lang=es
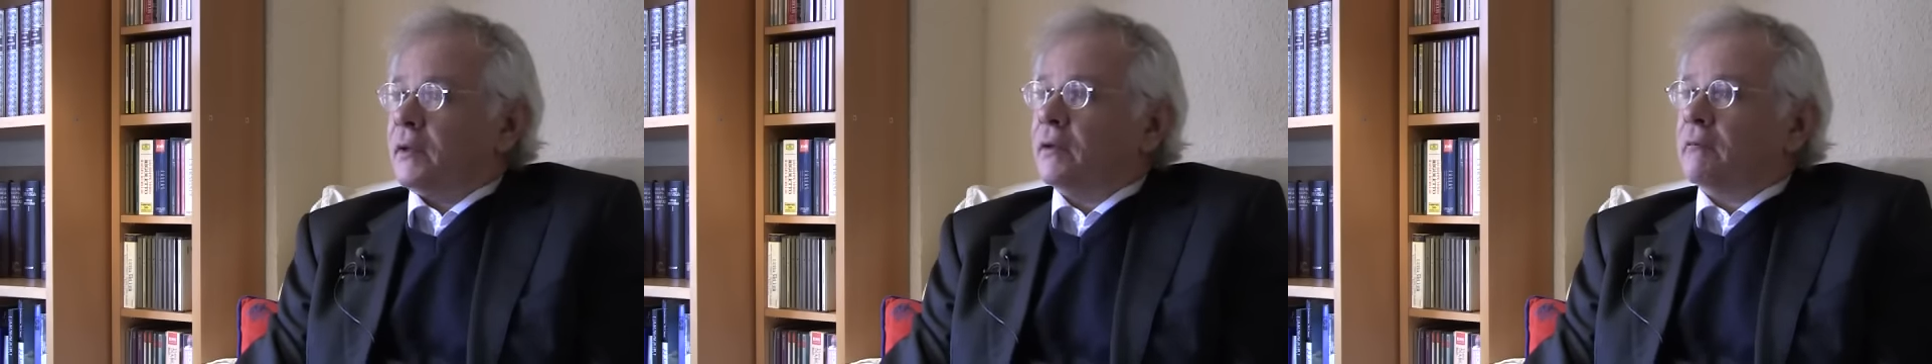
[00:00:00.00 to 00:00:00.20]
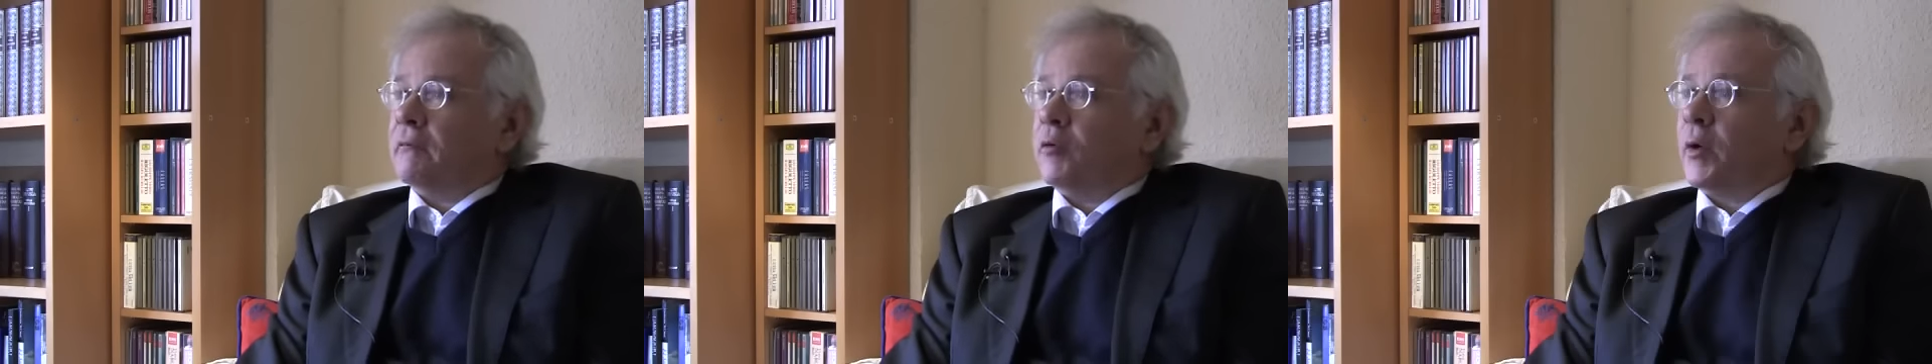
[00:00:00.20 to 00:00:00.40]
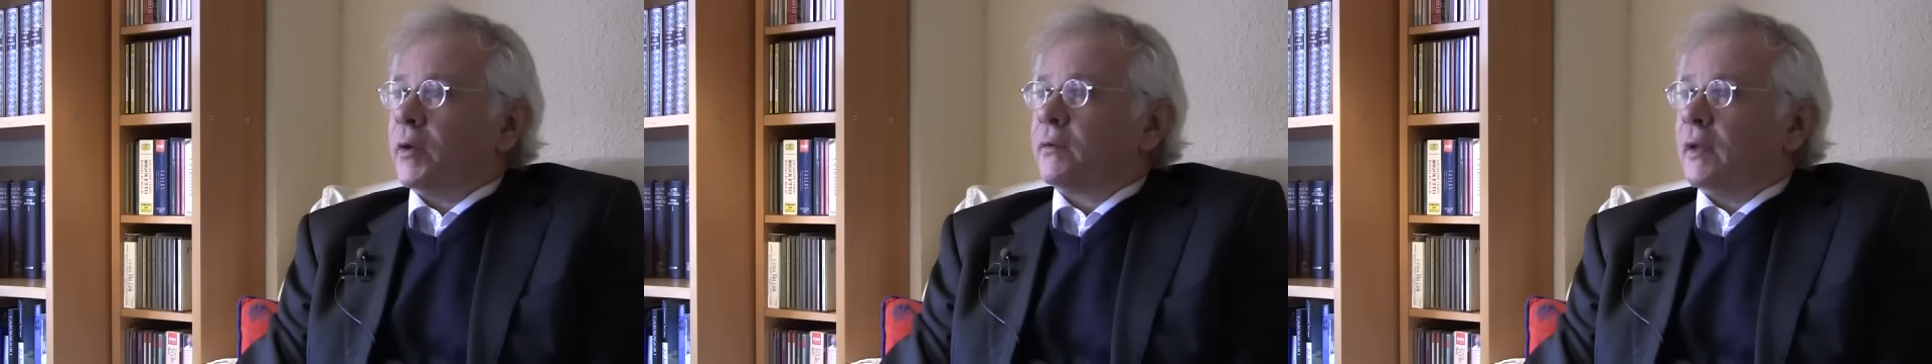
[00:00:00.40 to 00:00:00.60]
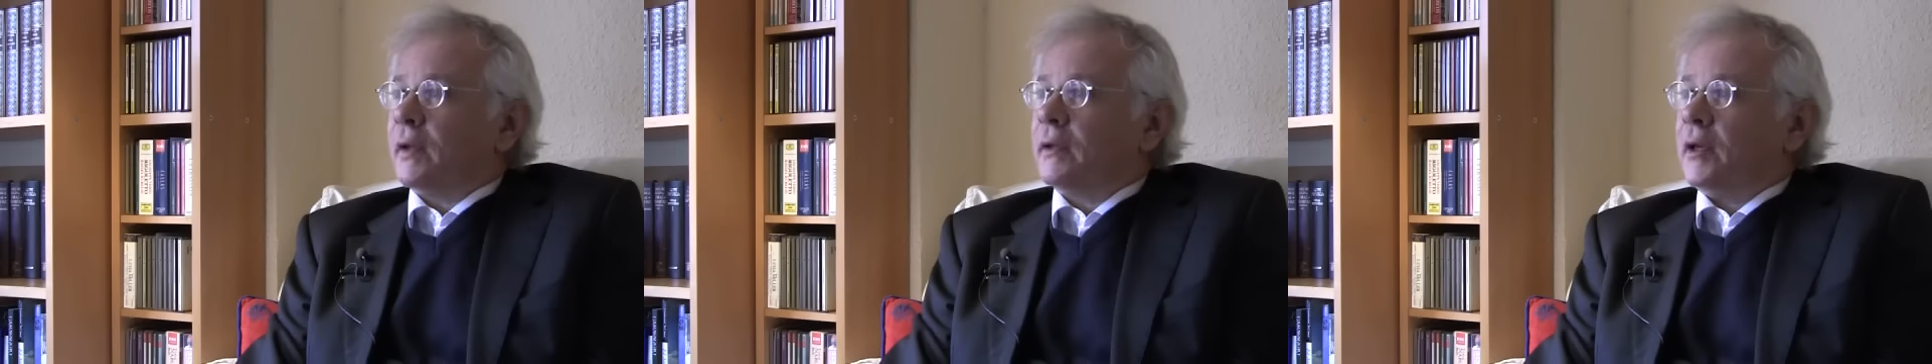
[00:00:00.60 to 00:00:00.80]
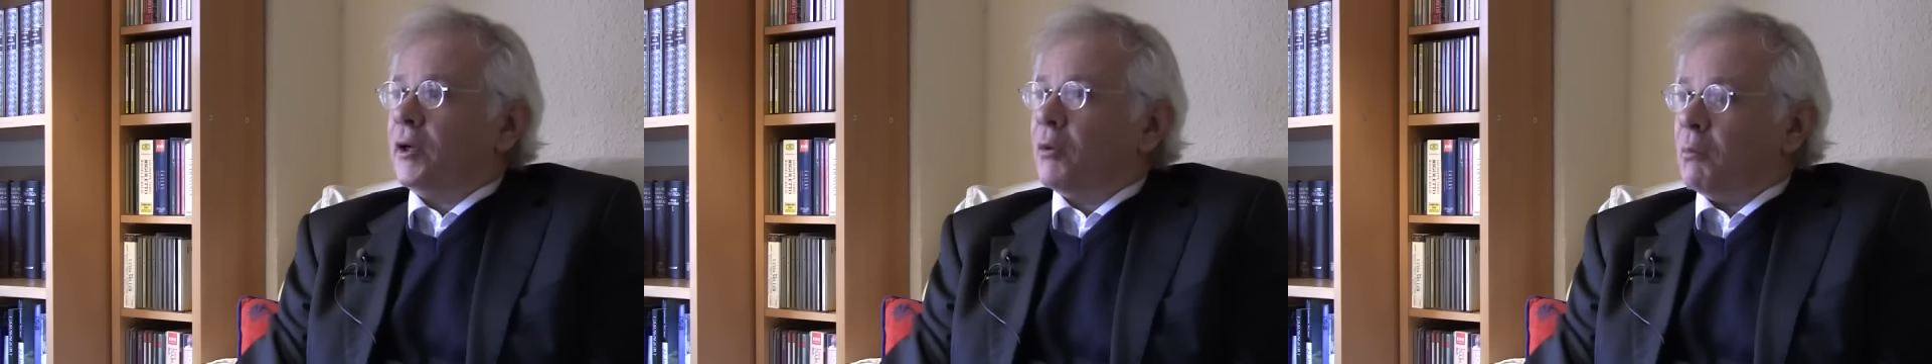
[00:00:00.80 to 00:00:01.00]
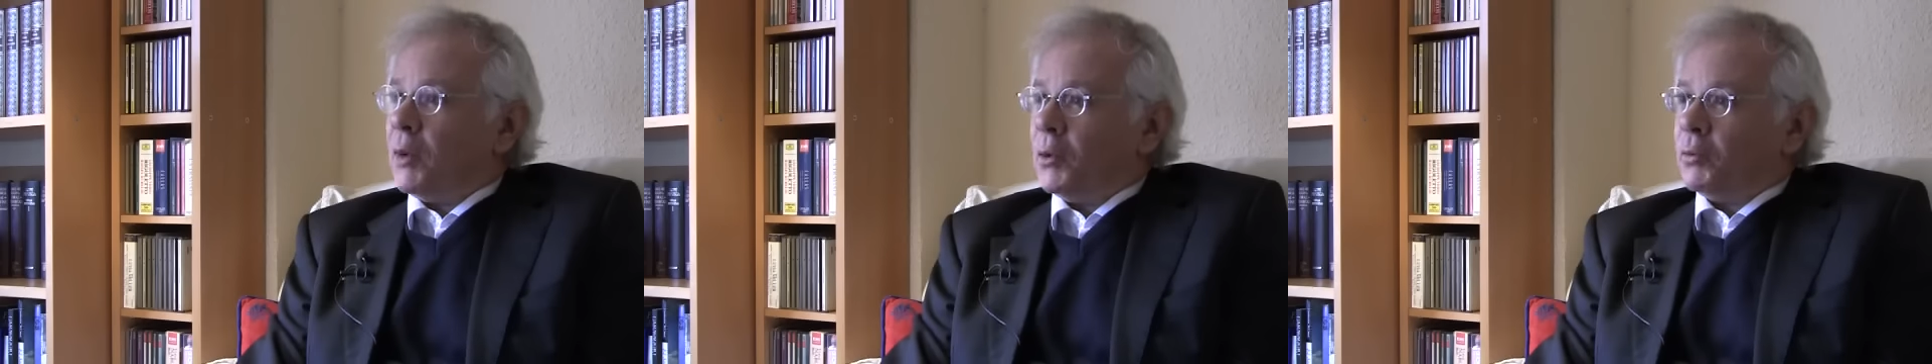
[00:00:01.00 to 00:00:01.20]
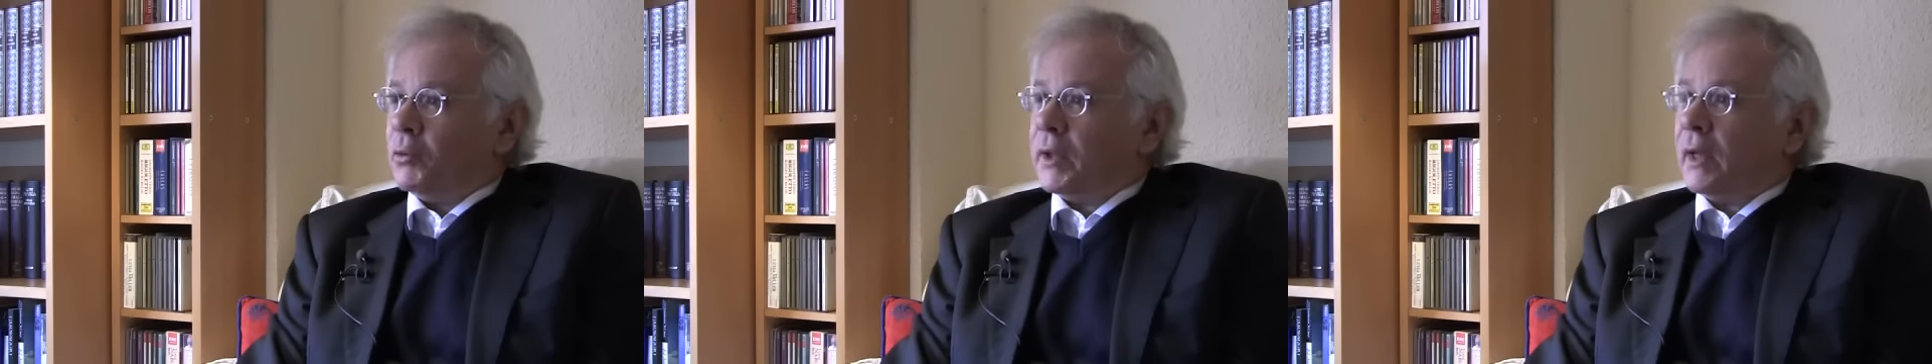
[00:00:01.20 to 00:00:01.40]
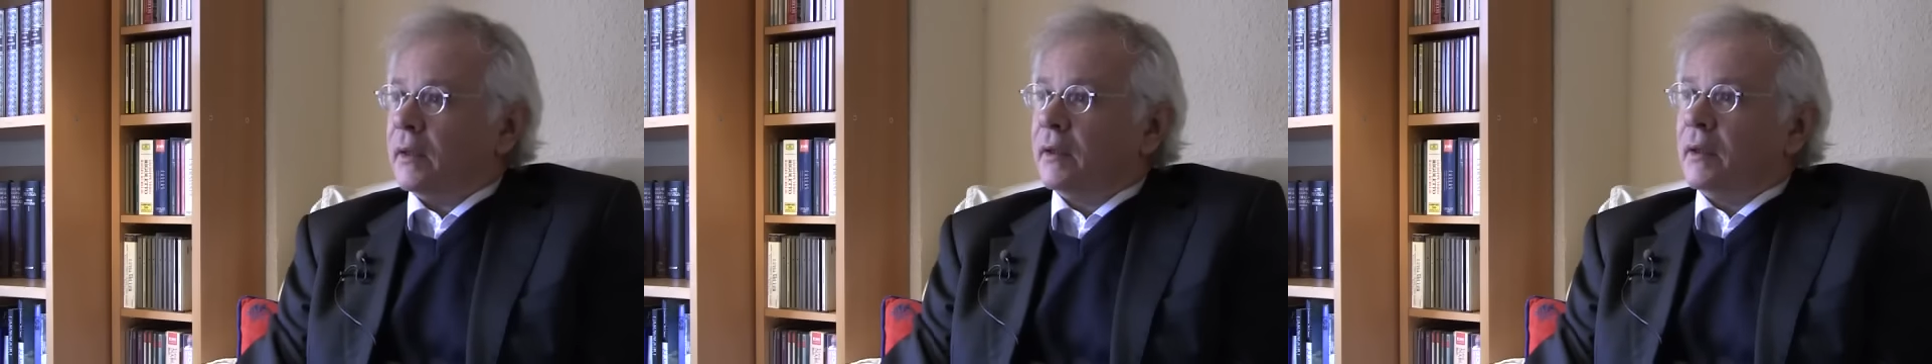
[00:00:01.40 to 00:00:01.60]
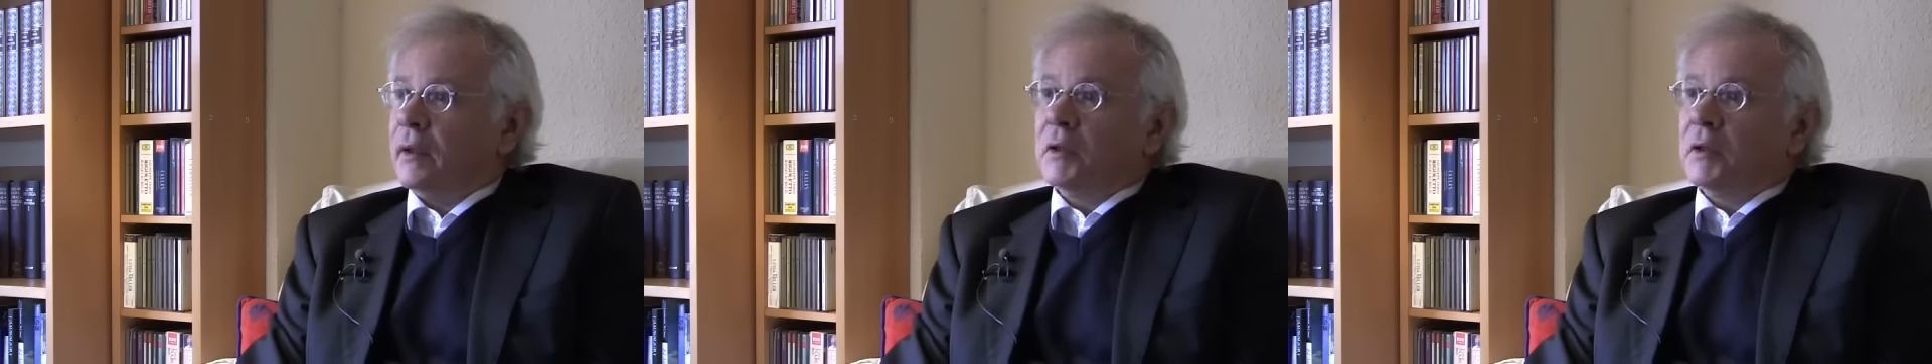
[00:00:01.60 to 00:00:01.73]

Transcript: y con fuerza y con voluntad.